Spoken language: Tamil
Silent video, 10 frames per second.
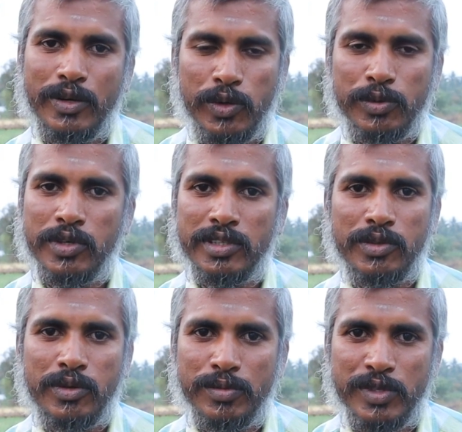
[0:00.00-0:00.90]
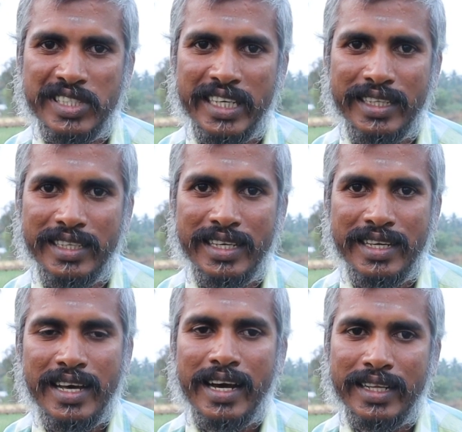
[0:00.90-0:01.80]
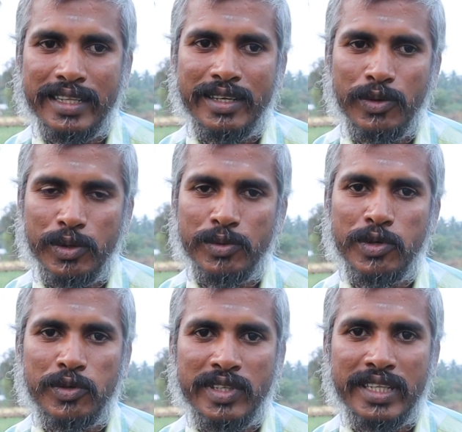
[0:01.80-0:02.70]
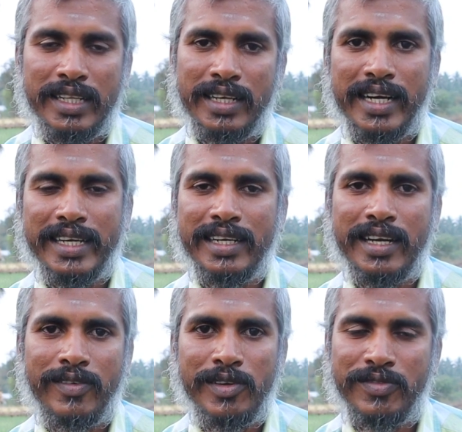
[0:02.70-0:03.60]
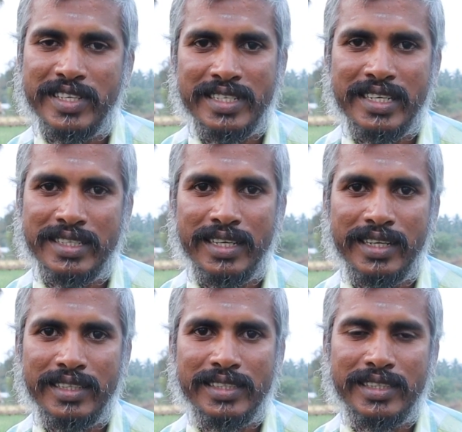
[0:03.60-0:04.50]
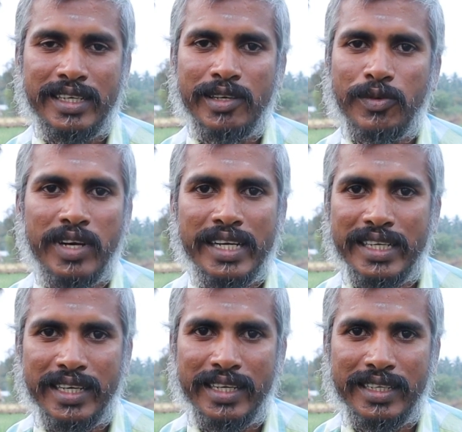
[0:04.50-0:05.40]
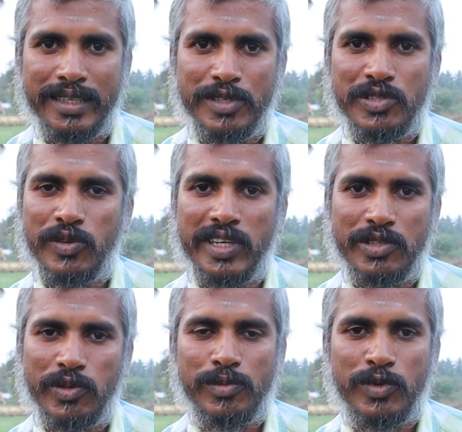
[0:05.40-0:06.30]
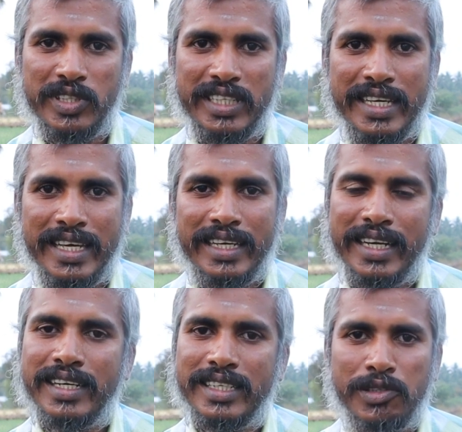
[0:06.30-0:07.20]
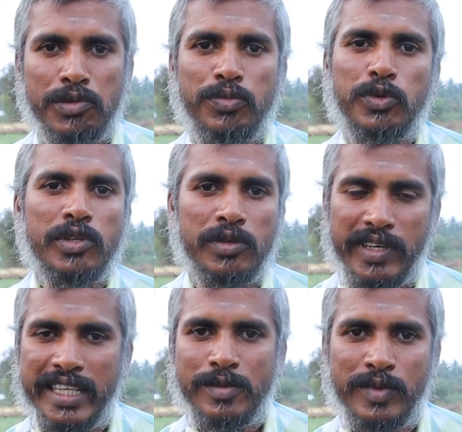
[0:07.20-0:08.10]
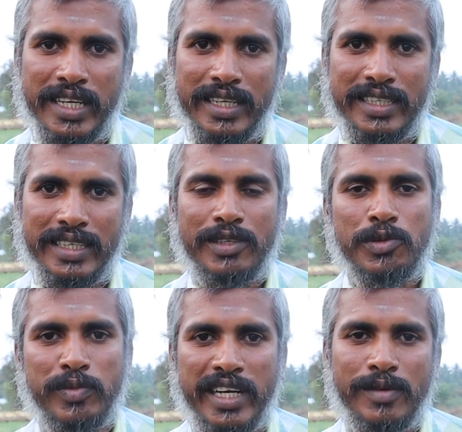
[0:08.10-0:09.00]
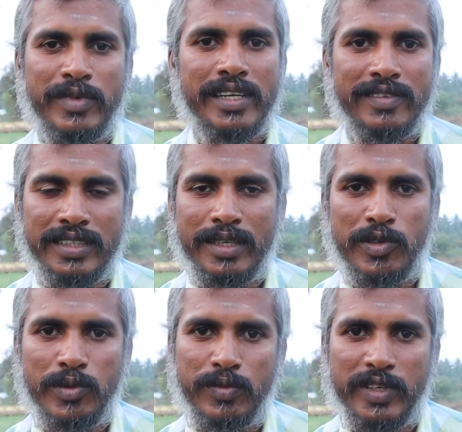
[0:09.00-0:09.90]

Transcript: நுகர்வோருக்கு கொண்டு போய் சேர்த்தி அந்த நுகர்வோர் வந்து அந்த காய்கறிகள் அவ்வளோ ஃப்ரெஷ்னஸ்ஸாக இருக்குது நல்லா குவாலிட்டியாக இருக்குது அப்படின்னு சொல்லி சொல்லும்போது எங்களுக்கு இன்னும் புத்துணர்வு அதிகமாக இருக்குது இன்னும் மேலே மேலே வந்து நம்ம